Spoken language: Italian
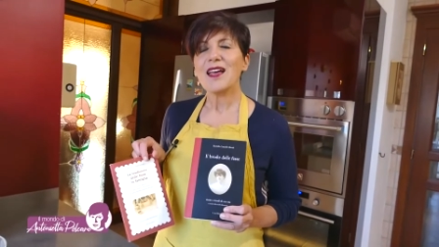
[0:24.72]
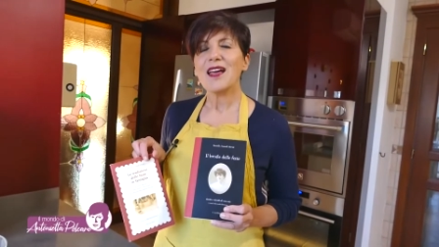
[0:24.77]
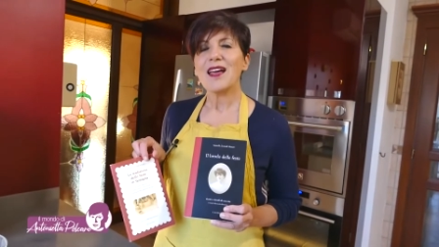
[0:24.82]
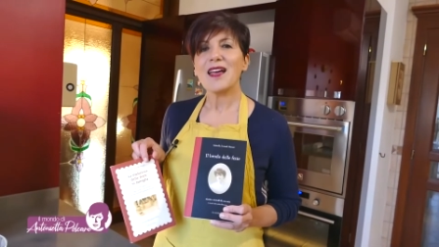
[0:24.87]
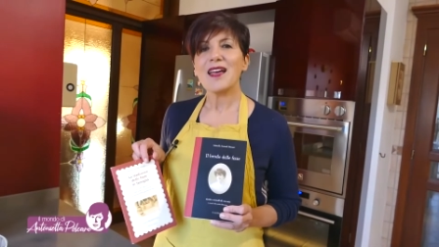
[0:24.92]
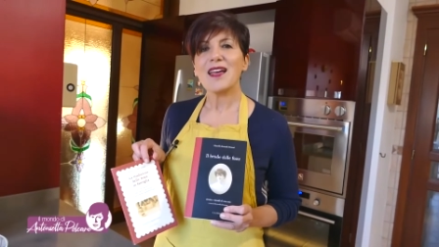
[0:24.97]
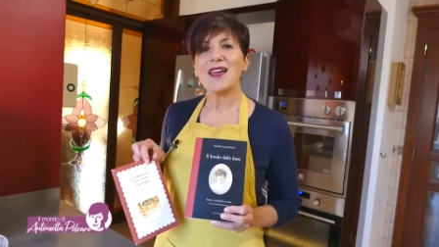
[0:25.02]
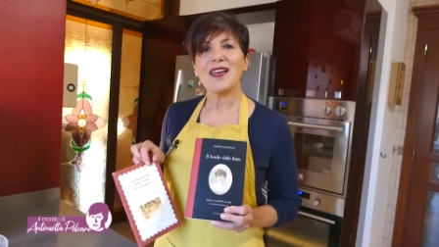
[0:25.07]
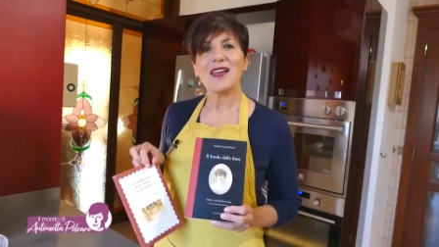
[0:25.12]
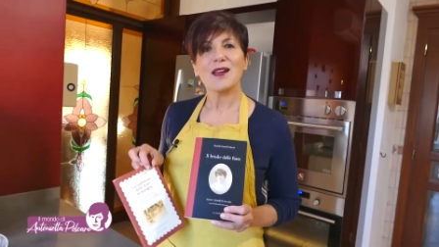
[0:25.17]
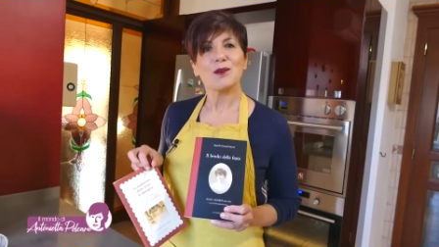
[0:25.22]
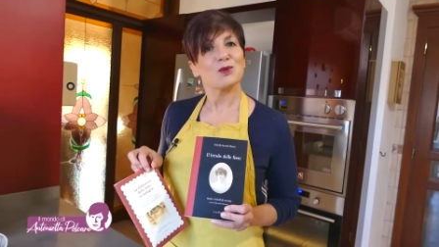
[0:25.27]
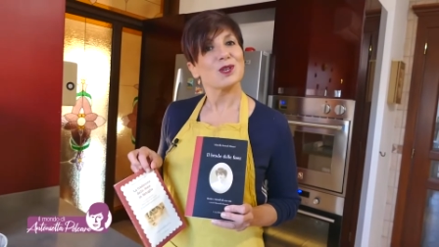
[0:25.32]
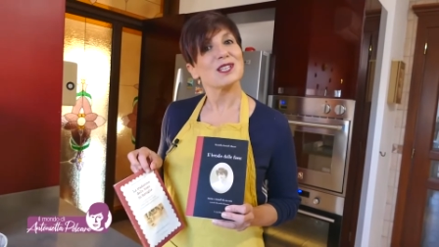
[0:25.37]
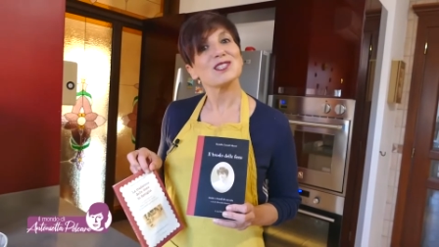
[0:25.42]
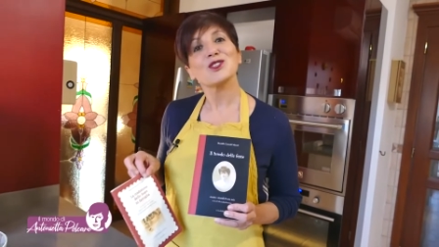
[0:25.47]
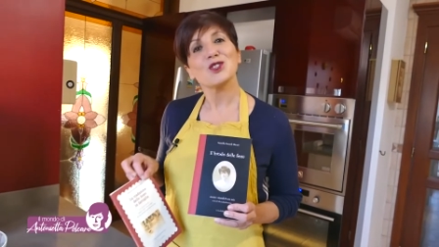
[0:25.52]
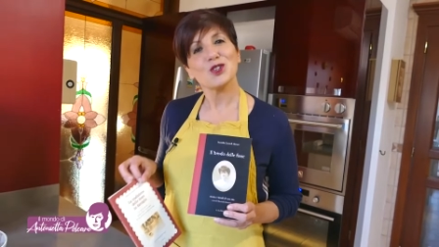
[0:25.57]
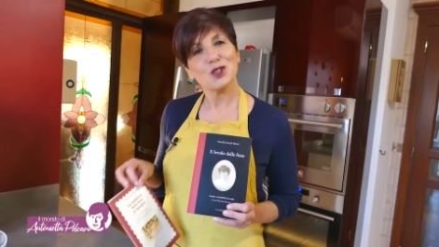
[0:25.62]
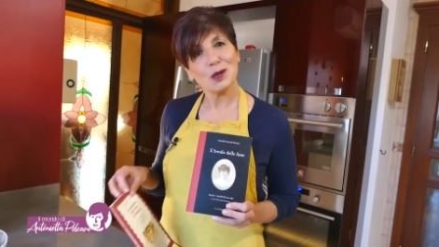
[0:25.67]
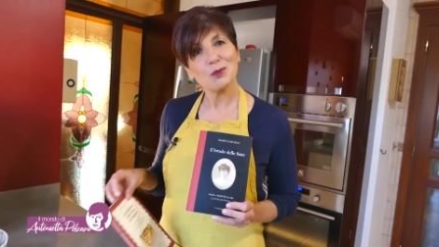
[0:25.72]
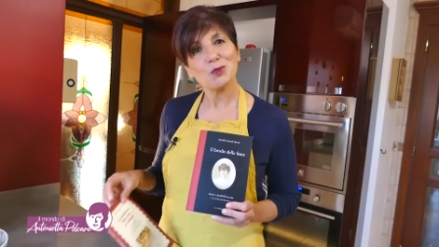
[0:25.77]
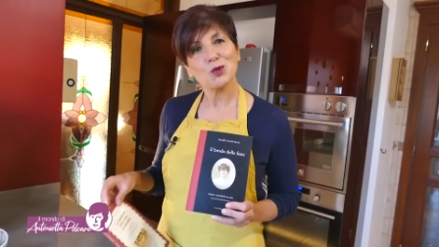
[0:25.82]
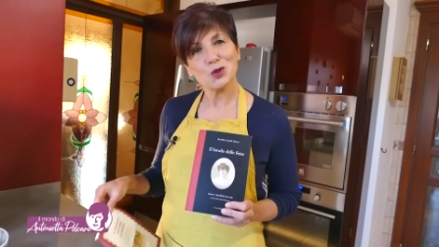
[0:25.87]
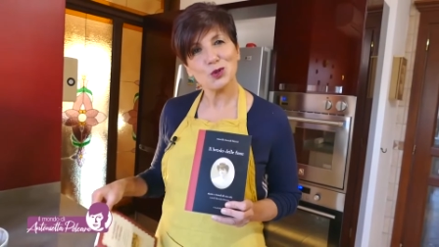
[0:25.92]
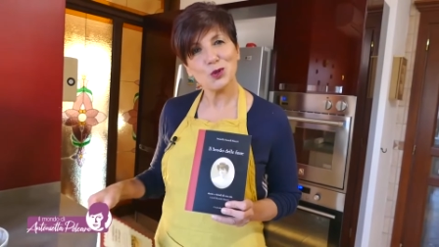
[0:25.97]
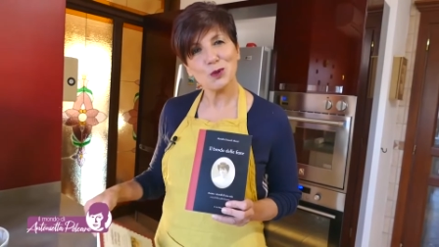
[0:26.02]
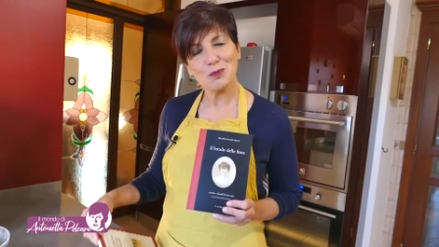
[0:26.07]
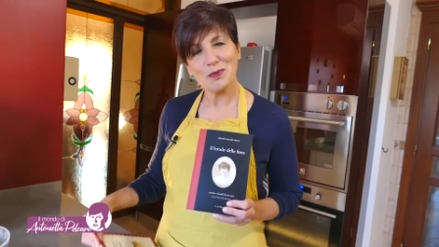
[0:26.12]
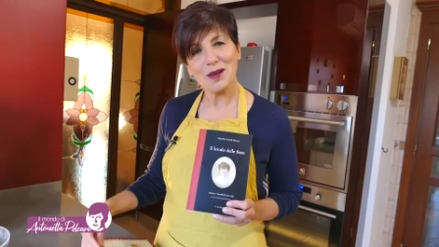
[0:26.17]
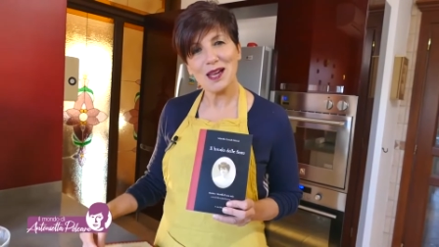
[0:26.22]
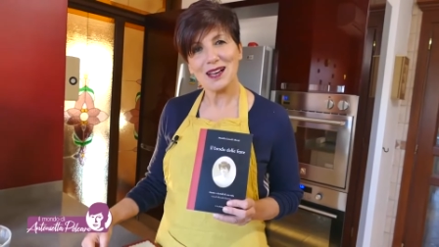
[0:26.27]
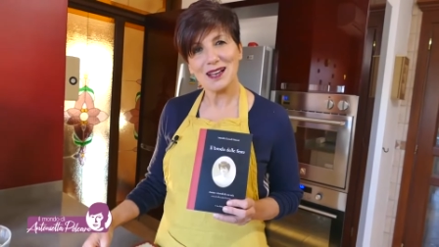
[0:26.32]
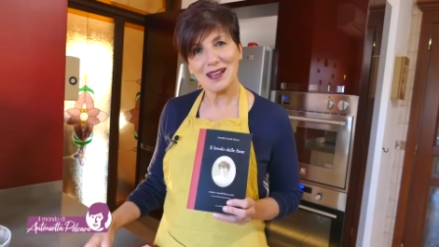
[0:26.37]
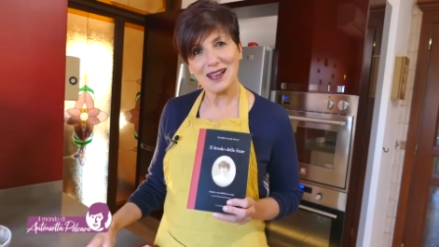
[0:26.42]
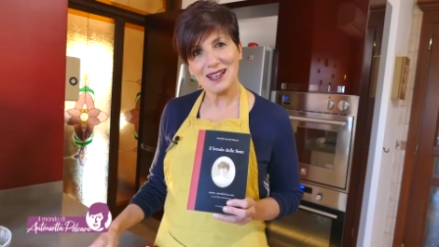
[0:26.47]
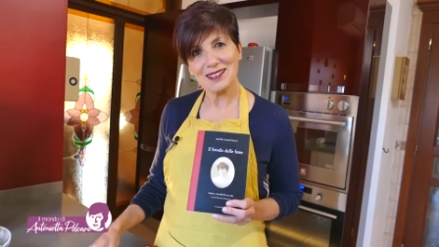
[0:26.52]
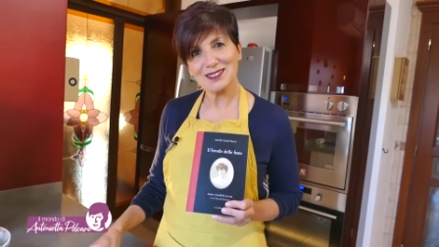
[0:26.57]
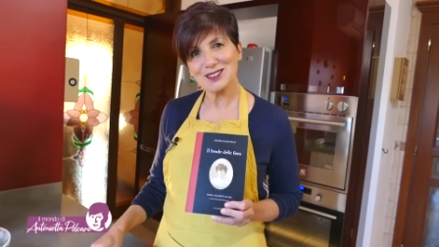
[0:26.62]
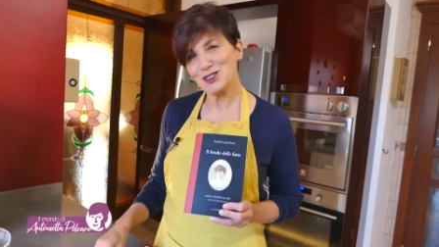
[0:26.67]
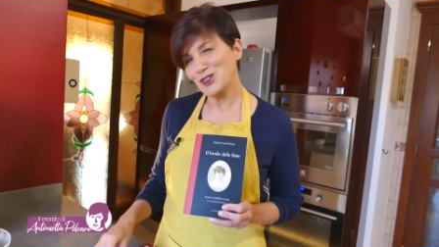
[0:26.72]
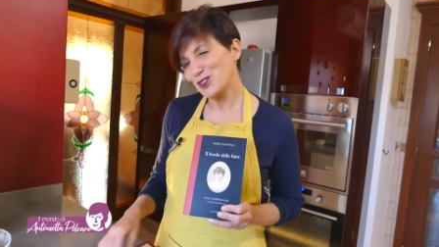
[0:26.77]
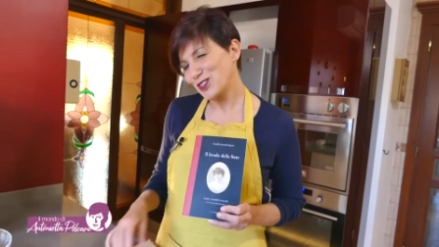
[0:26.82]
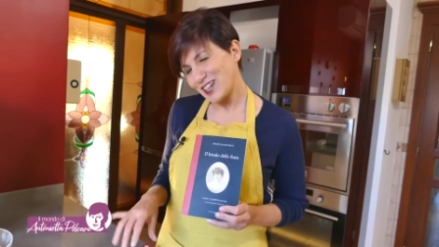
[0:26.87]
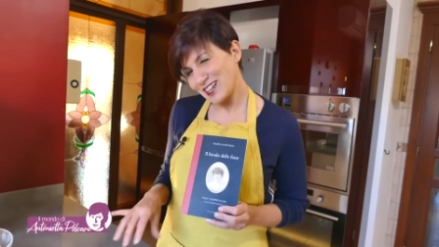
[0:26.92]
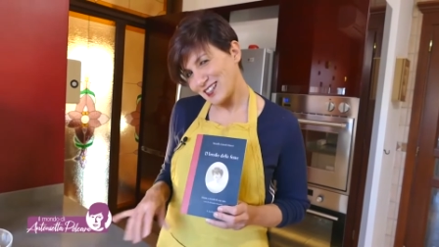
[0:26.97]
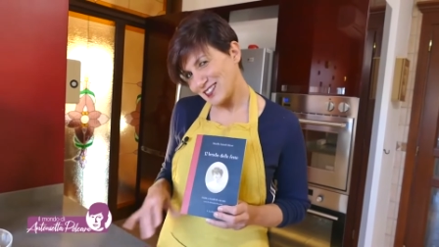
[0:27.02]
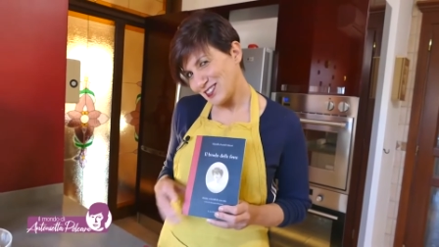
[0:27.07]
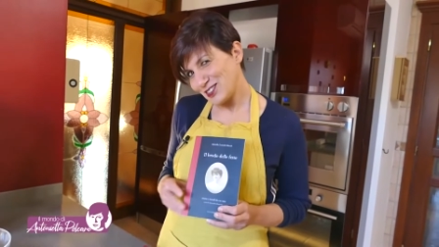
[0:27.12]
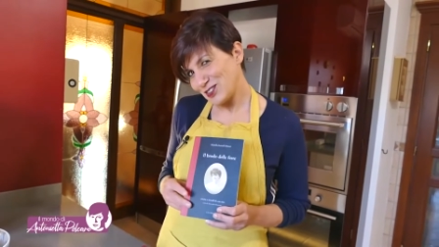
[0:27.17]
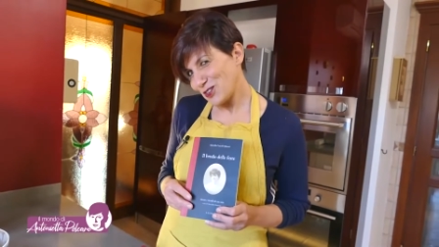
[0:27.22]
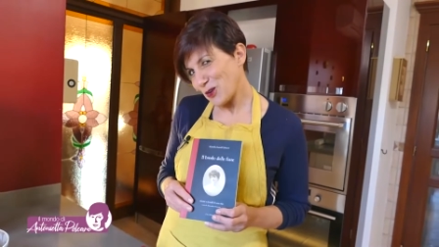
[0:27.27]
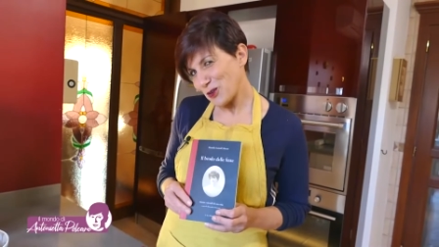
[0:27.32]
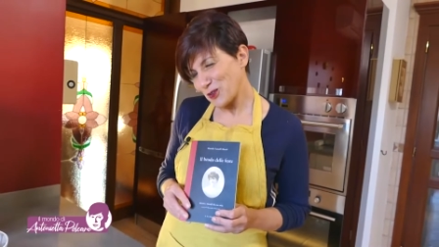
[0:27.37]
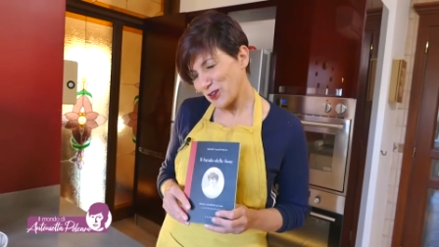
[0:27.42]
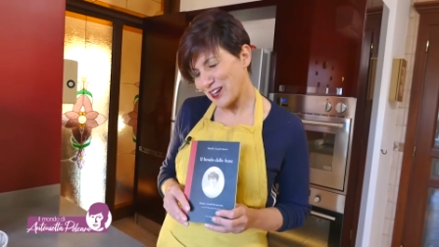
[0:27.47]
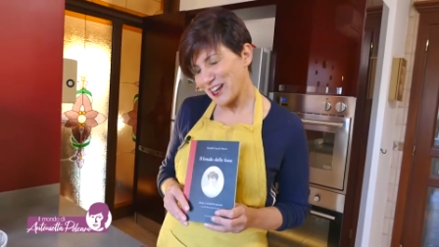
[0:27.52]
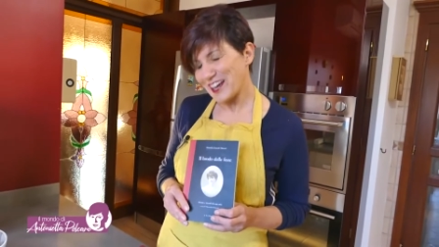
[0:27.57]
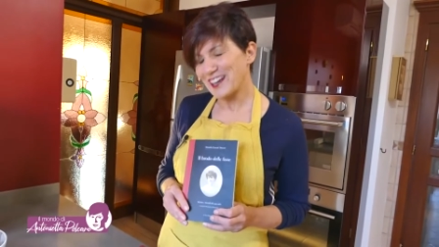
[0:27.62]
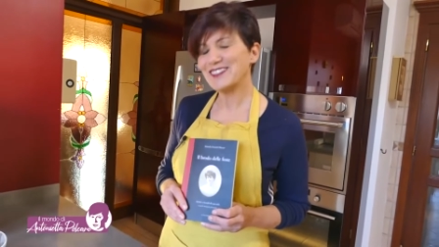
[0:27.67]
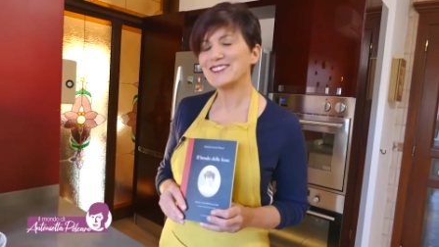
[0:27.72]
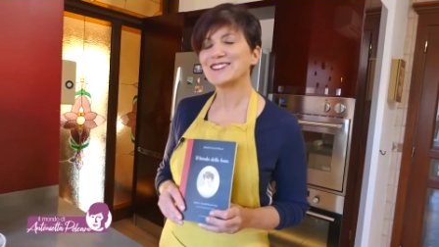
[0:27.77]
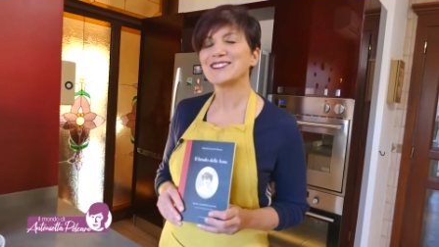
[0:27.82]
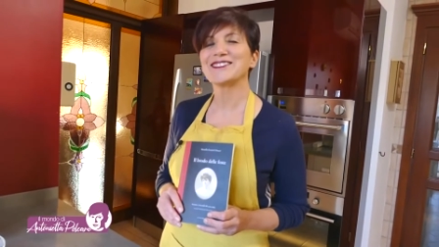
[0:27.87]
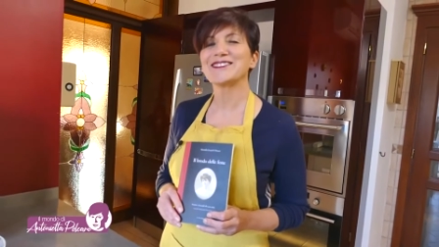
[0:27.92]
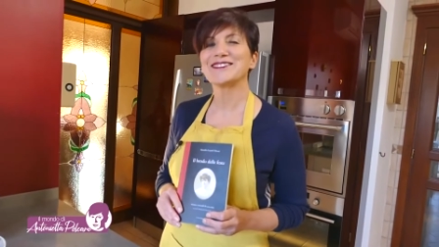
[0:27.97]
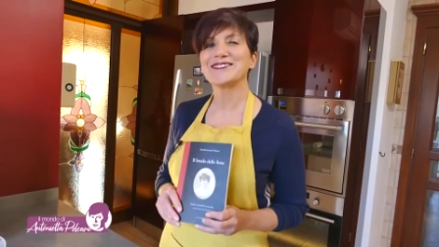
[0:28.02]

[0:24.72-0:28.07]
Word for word: È una storia molto bella, storia di donne.